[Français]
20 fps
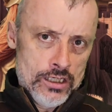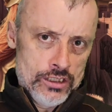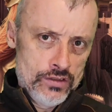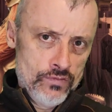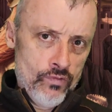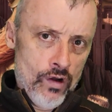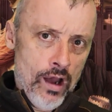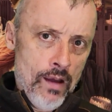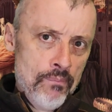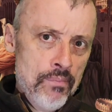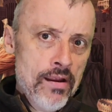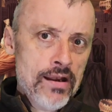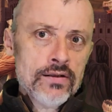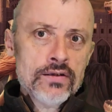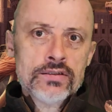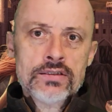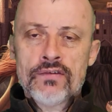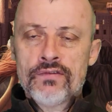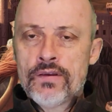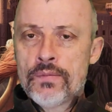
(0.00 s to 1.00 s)
Je vous rappelle
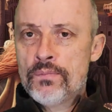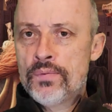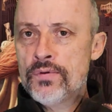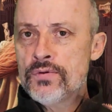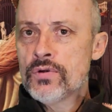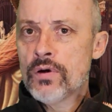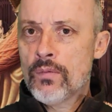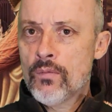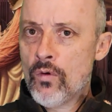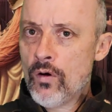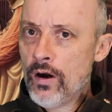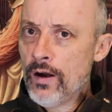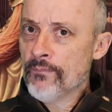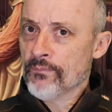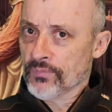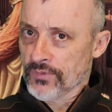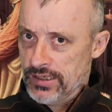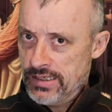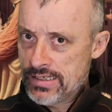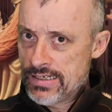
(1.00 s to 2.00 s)
que ça fait plusieurs mois
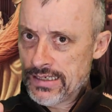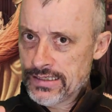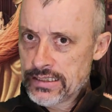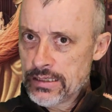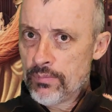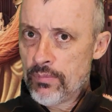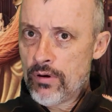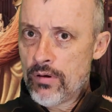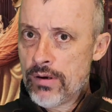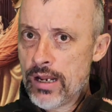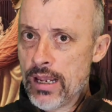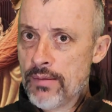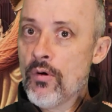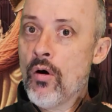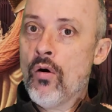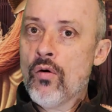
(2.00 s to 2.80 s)
qu'il y a ces problèmes.